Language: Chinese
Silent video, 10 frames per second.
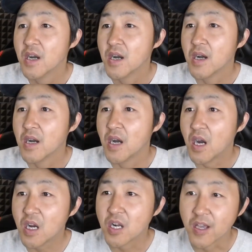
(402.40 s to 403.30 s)

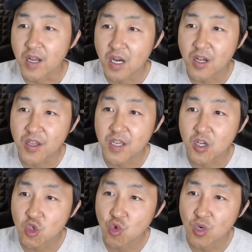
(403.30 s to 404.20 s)
2020
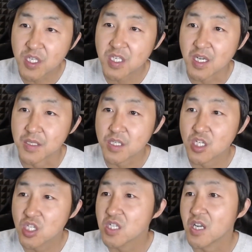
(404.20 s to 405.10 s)
年中国检测
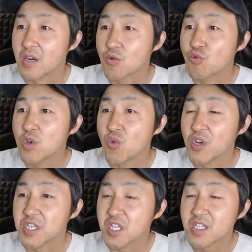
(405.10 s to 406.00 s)
市场规
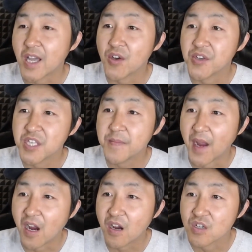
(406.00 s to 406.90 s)
模已经达到
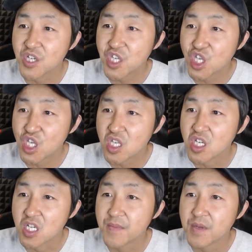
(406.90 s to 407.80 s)
121亿
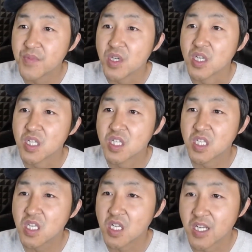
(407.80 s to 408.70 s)
人民币，
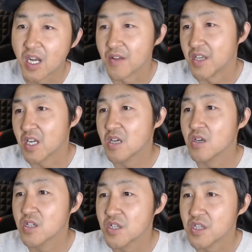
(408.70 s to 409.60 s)
近2年
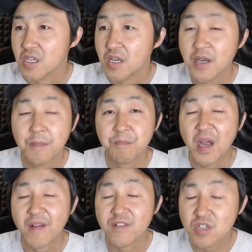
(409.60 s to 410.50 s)
更是以
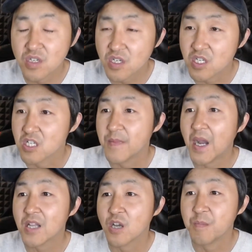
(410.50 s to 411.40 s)

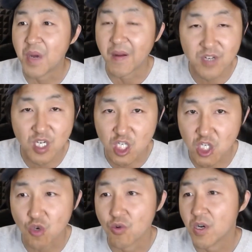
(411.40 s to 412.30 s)
18%到
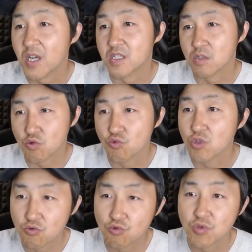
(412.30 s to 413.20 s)
19%的速
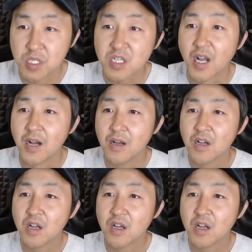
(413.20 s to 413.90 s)
度去增长。